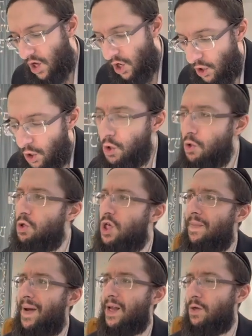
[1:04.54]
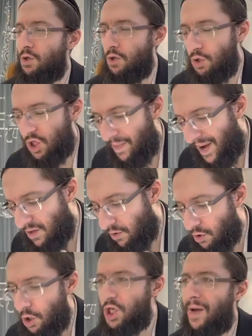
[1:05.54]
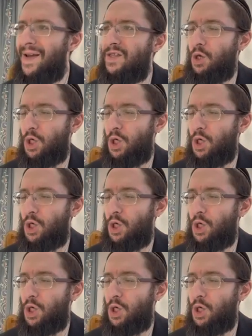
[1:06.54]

Le jour du Shabbat, le jour du Shabbat, donc de Shabbat en